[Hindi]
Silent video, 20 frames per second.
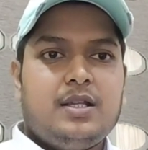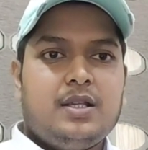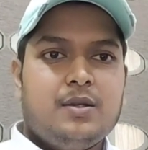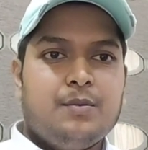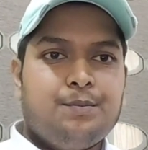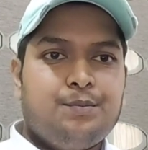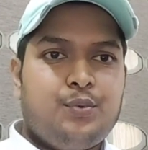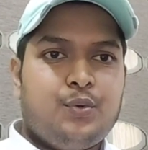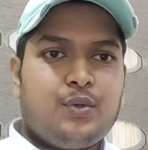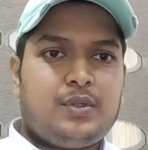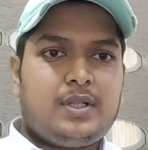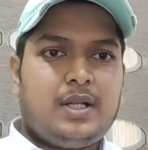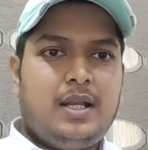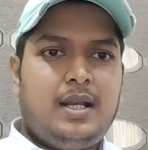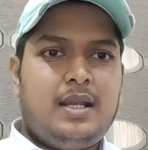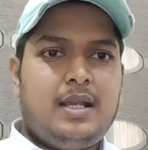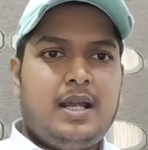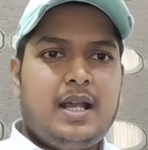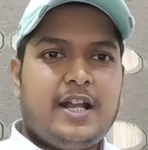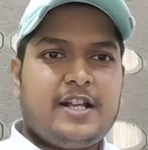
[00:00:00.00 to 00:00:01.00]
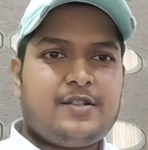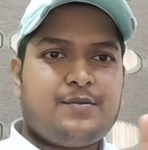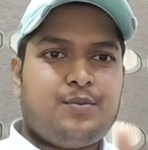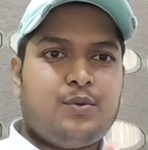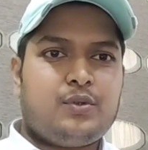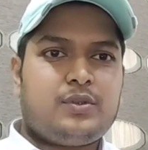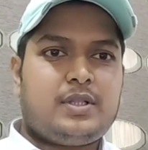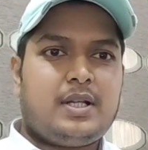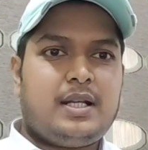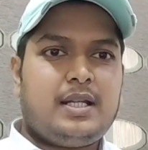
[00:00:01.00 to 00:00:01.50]
इंपोर्टर
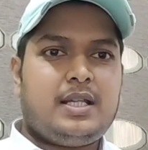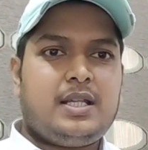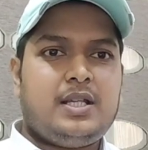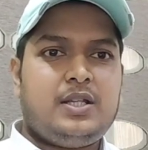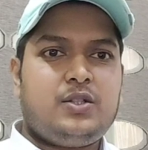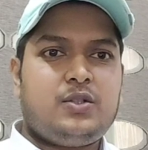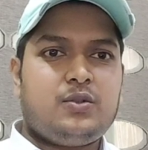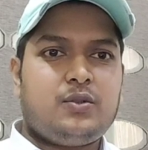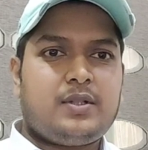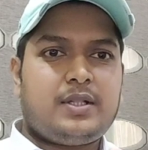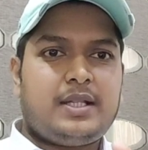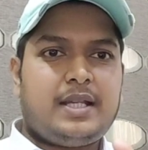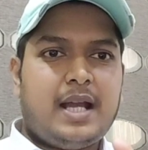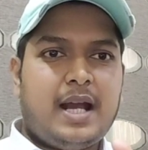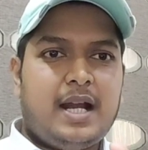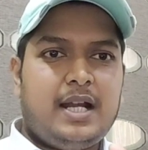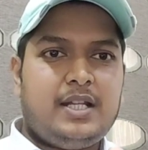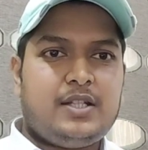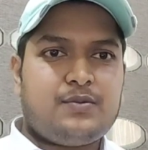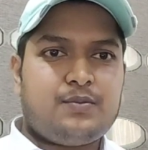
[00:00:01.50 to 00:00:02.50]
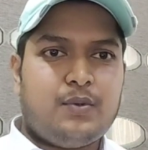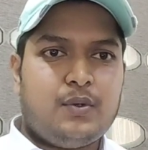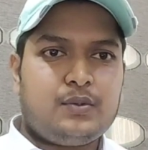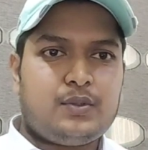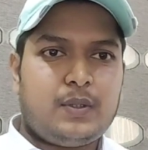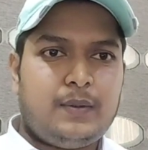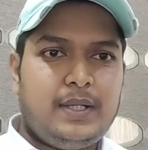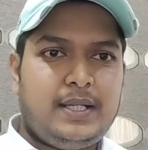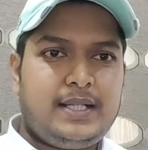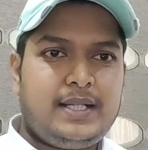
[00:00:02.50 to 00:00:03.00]
एक्सपोर्टर की जो क्या
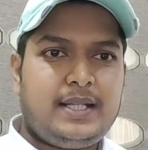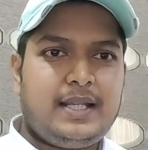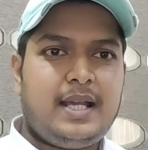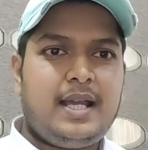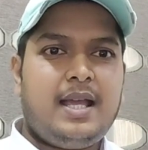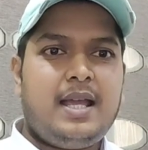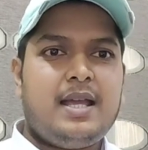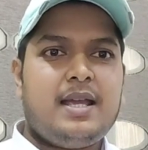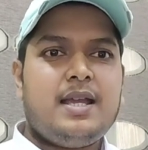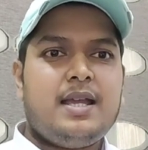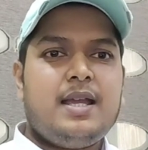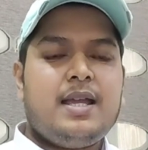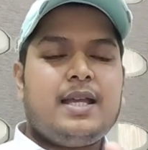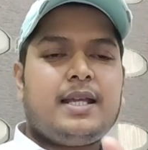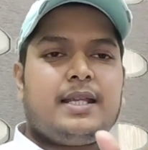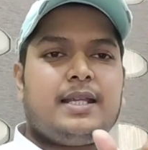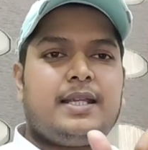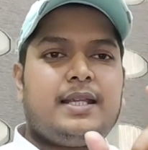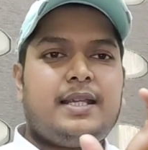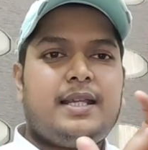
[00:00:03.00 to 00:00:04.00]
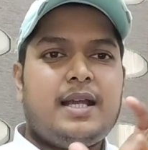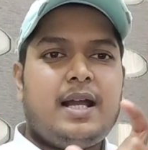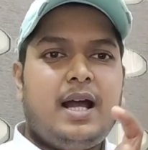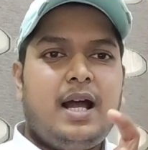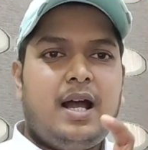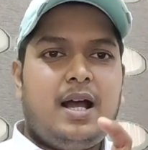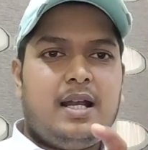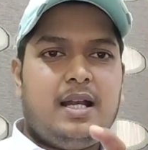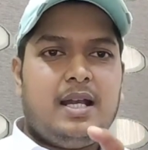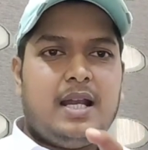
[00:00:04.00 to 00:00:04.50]
रिस्पॉन्सिबिलिटी है क्या
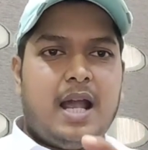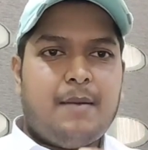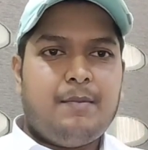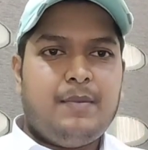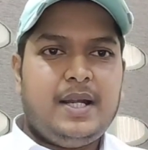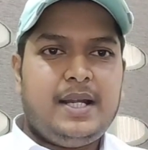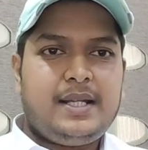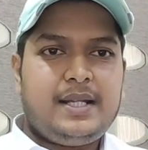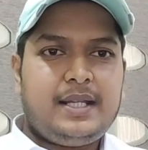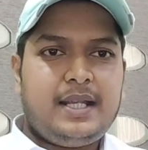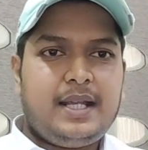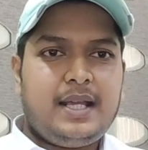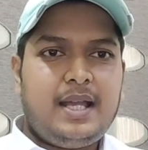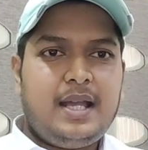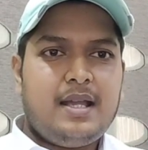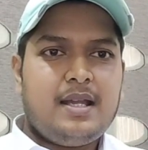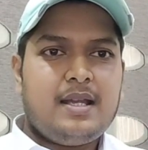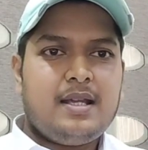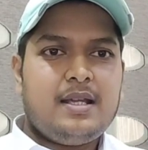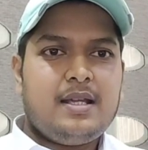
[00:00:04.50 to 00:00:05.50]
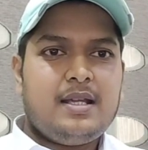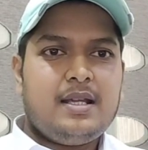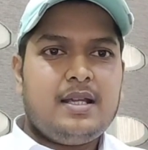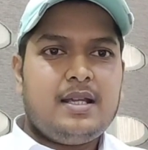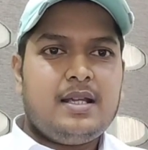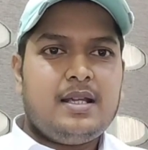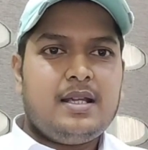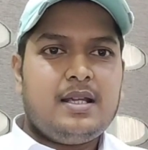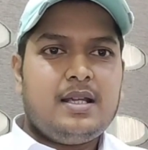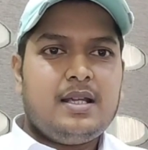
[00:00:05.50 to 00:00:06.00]
लाइबिलिटी है
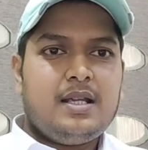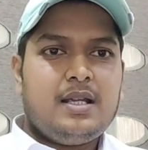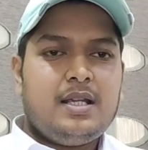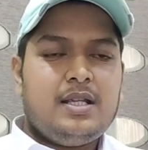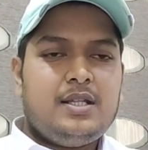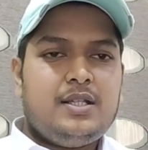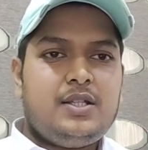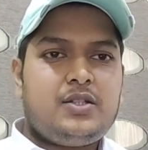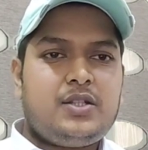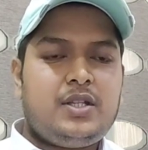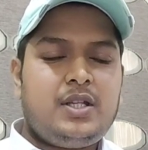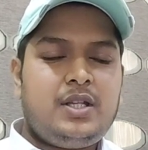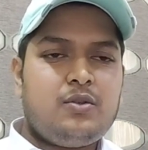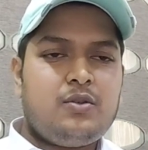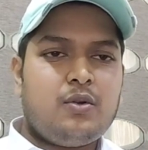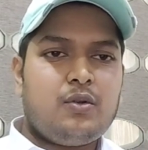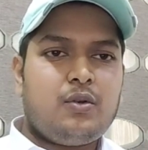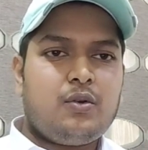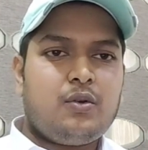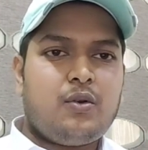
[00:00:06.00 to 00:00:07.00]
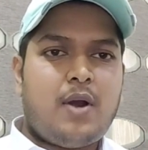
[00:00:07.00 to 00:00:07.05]
इसी दोनों